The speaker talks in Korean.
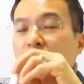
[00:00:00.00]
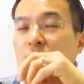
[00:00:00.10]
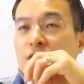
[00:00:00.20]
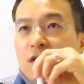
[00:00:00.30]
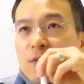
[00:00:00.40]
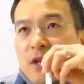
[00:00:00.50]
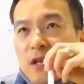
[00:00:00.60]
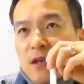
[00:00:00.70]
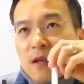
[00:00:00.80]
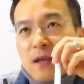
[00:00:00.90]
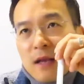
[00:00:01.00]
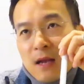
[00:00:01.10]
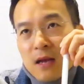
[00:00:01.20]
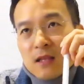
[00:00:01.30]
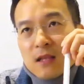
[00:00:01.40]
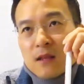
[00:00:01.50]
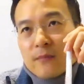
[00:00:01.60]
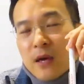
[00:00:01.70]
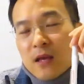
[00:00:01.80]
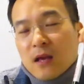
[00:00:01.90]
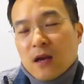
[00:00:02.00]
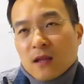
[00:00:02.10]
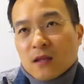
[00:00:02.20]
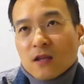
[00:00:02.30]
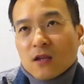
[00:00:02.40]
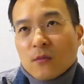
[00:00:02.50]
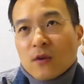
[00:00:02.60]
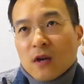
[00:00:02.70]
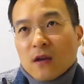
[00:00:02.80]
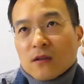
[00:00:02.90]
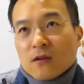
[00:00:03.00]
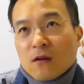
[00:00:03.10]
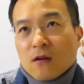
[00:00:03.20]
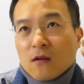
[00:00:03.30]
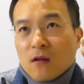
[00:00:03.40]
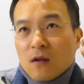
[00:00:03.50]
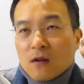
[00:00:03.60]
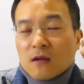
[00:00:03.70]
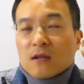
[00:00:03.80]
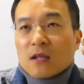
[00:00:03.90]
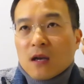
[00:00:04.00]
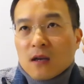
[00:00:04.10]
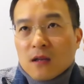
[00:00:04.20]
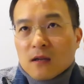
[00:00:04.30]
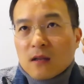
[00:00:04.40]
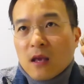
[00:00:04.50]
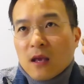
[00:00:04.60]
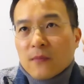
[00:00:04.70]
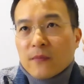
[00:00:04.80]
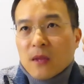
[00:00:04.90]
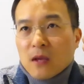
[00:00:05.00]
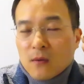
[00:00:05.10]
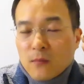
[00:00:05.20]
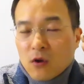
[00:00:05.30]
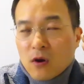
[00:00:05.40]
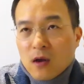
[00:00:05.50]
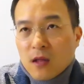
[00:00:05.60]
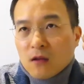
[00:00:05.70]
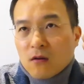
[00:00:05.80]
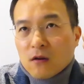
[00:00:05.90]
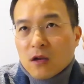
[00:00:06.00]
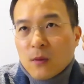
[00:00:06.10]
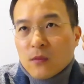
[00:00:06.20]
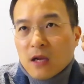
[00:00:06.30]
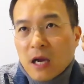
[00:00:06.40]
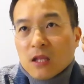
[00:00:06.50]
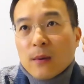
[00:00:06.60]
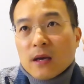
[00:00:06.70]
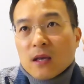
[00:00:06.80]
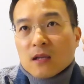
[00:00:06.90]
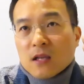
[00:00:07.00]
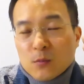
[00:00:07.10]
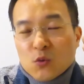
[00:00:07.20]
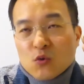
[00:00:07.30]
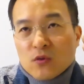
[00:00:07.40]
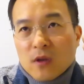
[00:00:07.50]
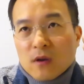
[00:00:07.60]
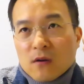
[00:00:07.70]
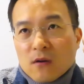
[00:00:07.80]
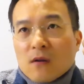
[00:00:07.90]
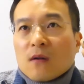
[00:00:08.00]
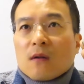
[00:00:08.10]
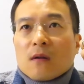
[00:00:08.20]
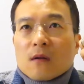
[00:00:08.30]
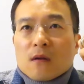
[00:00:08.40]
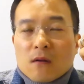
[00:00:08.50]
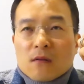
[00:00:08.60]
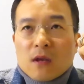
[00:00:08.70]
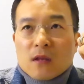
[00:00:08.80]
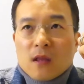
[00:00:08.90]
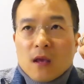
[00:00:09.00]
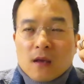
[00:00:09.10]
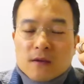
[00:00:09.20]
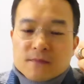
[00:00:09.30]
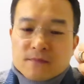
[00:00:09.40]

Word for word: 초점이 같은 방향, 같은 지점을 향해서 응시하게 될 때 명확한 거리감을 가늠하기가 참 좋은데요. 그런데 이때